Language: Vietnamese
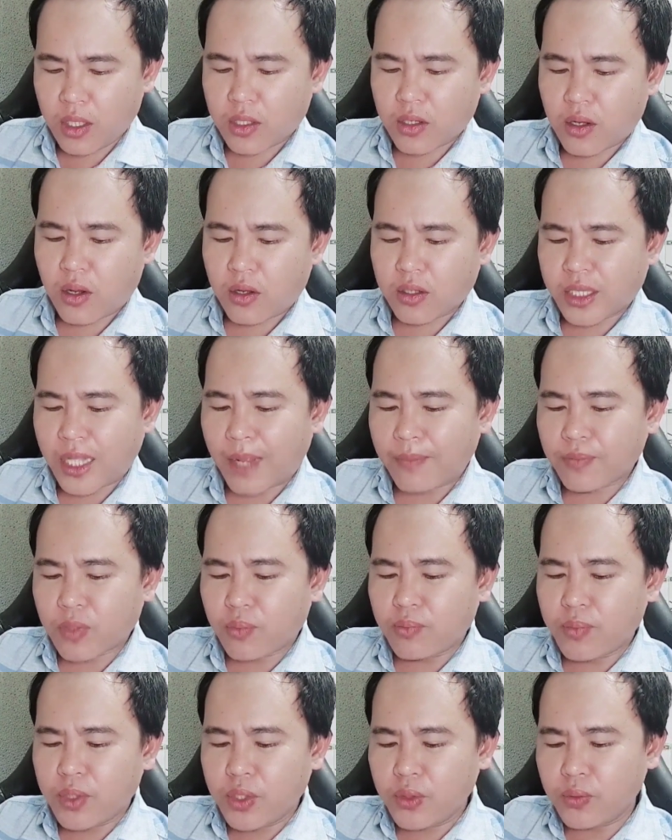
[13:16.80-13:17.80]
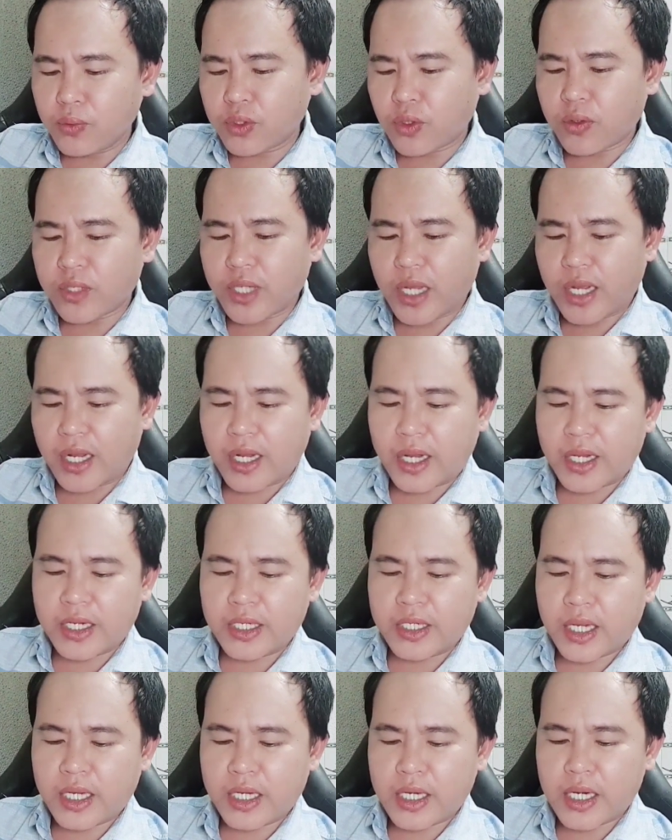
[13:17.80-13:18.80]
Còn Tam Tông Miếu cho rằng
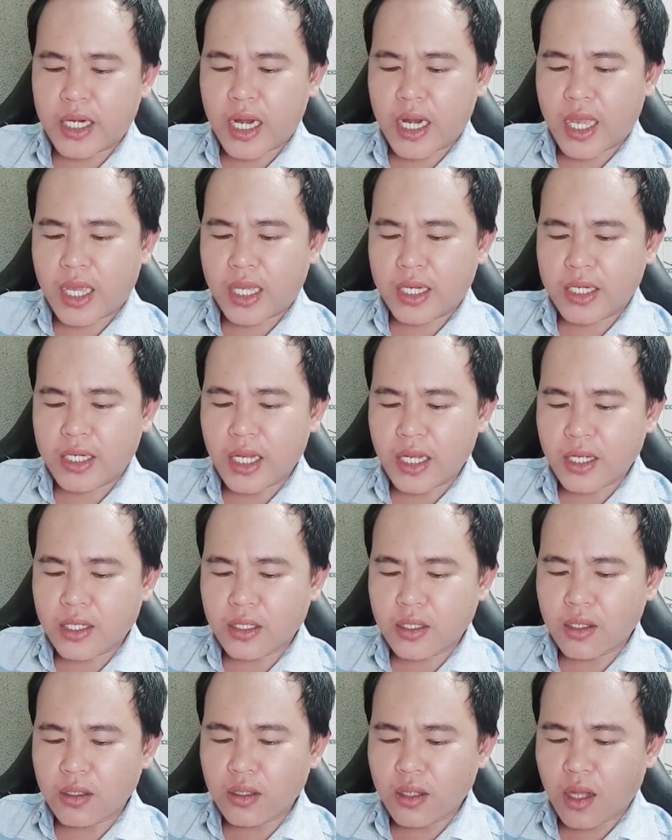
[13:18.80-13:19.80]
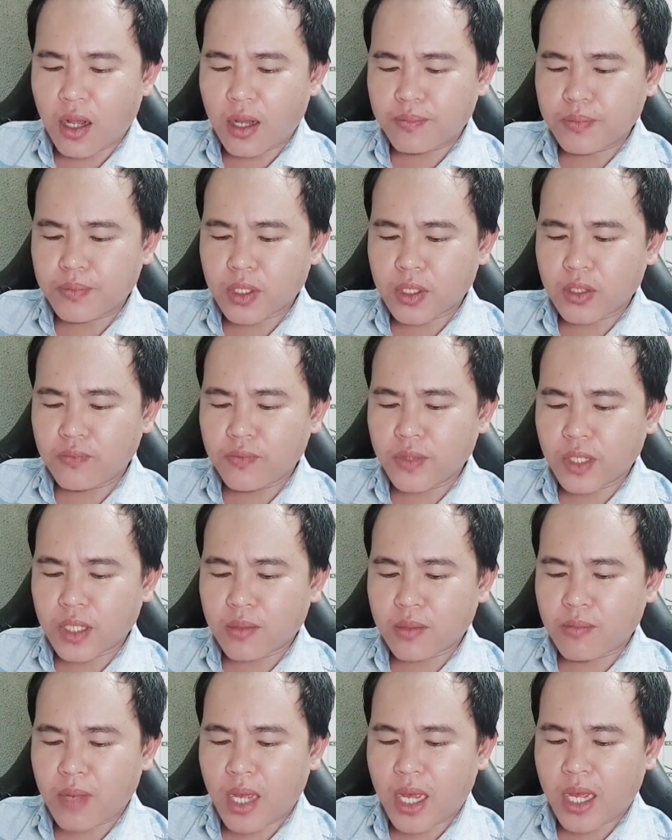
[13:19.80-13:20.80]
ngày này là rất thích hợp cho cái
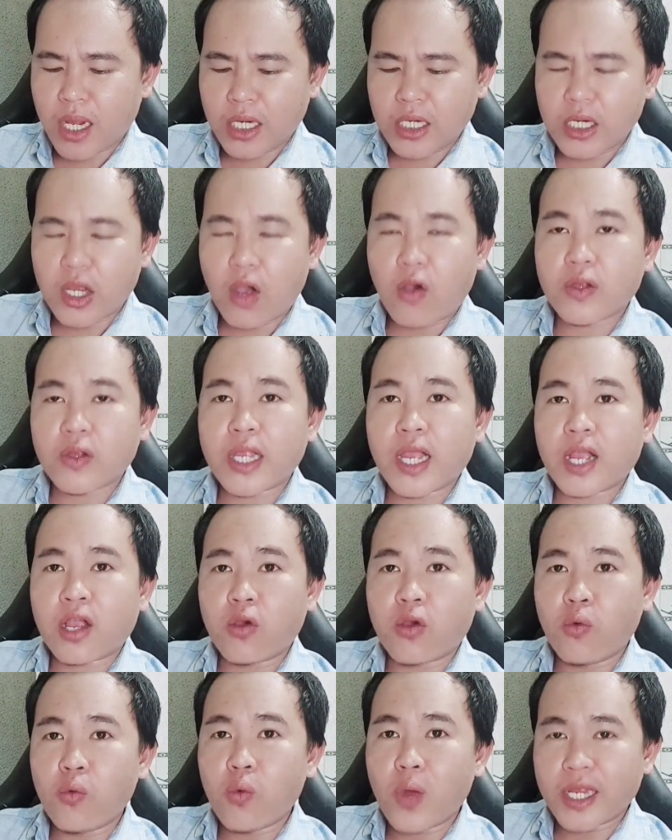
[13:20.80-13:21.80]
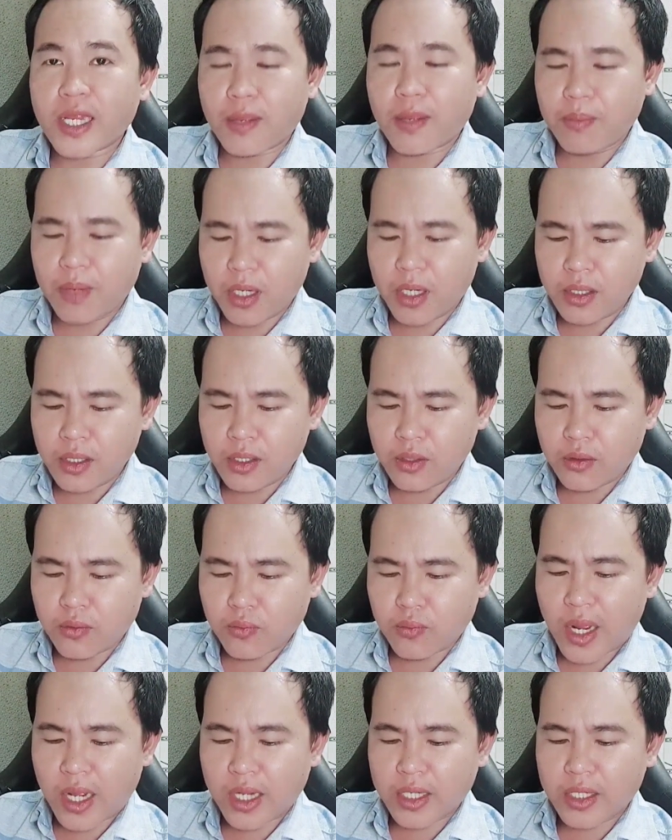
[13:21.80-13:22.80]
việc mà dọn nhà cũ qua nhà mới
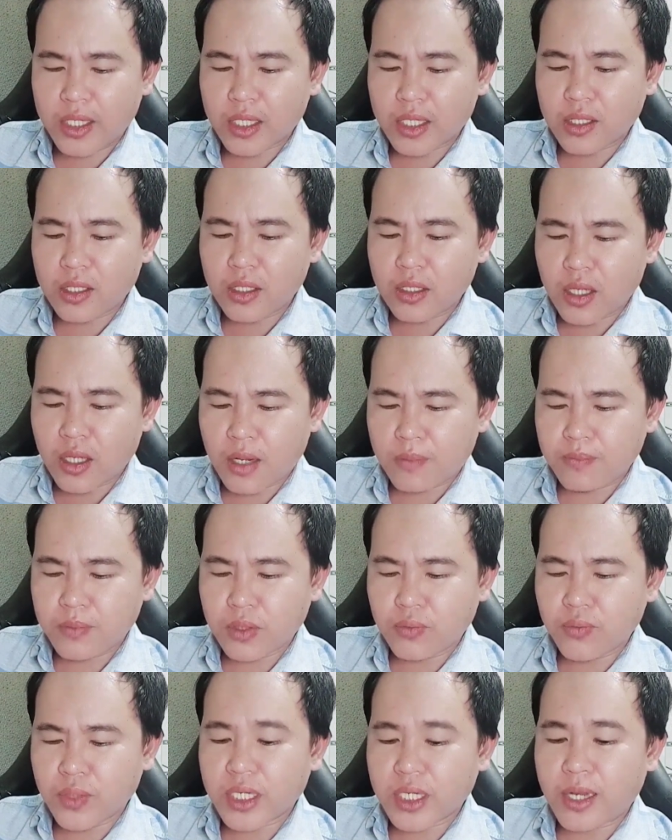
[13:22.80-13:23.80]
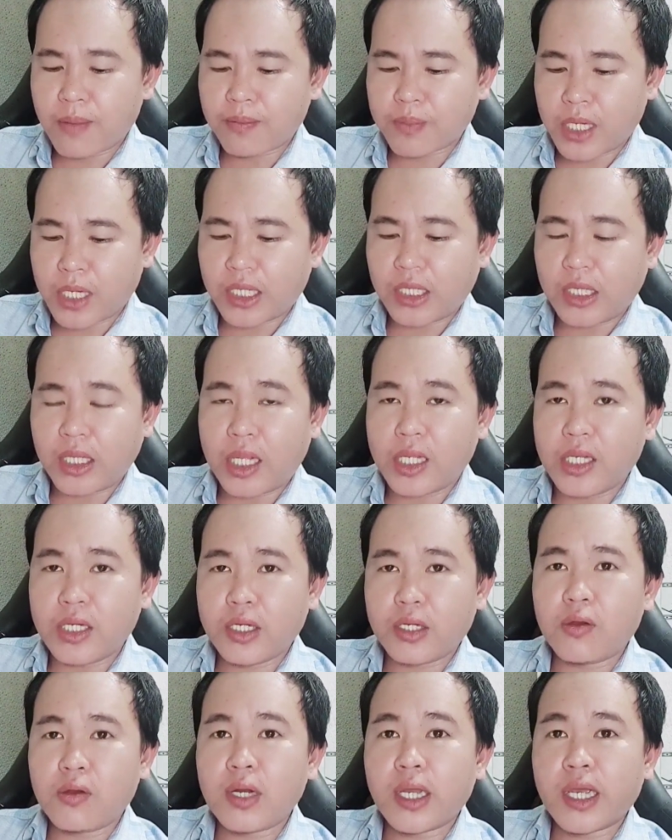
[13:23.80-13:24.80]
và rất thích hợp cho việc nhập trạch tại vì
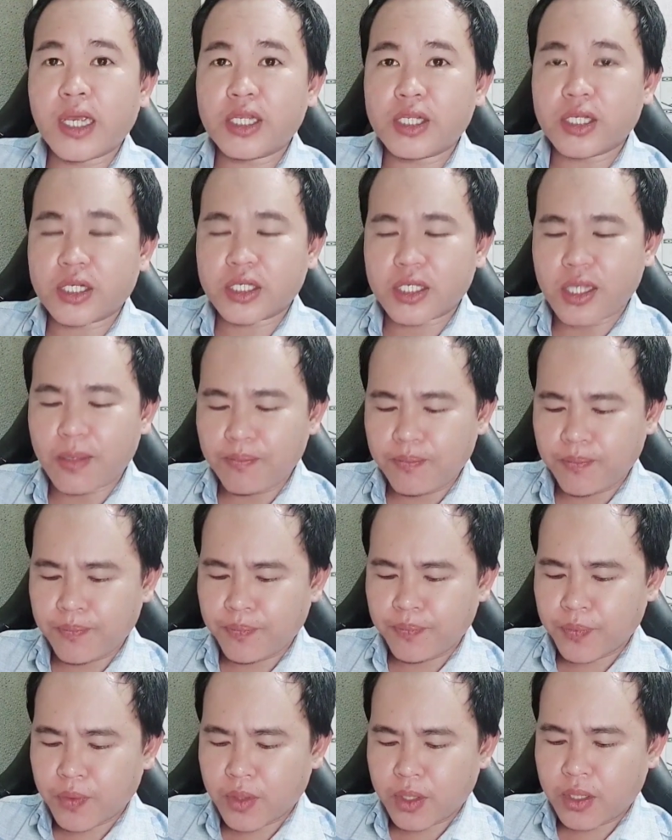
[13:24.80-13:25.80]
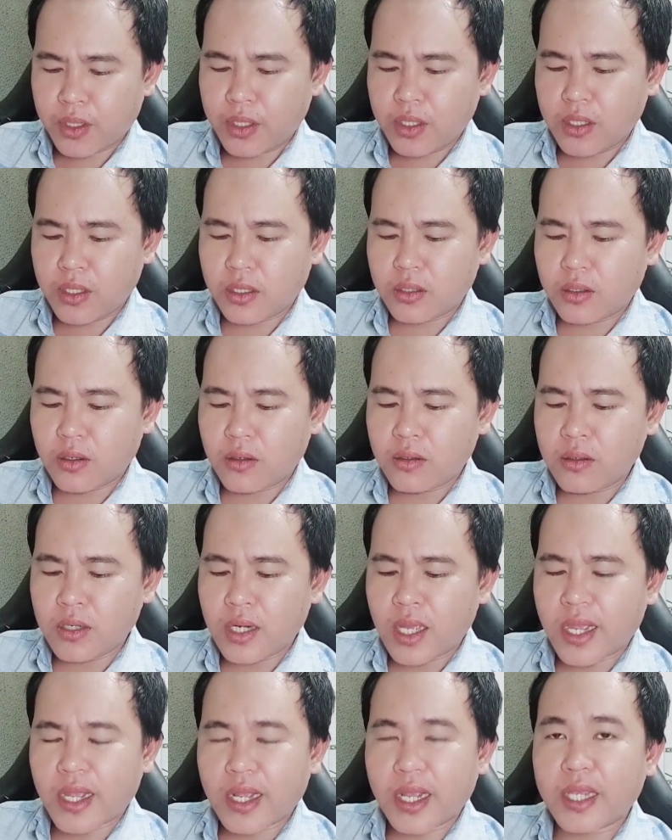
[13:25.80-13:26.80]
nó là ngày trực chấp thì à, nó
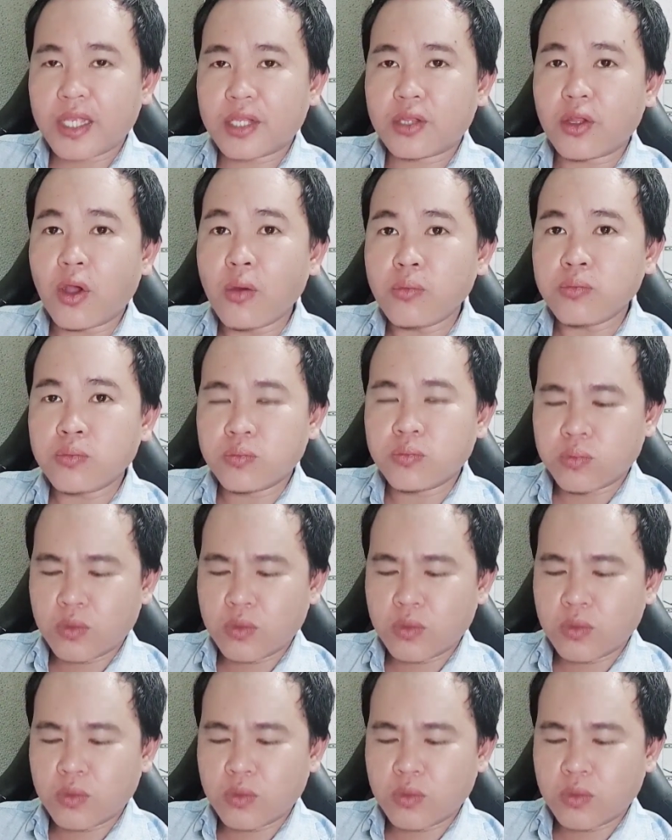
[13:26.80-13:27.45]
là ngày tốt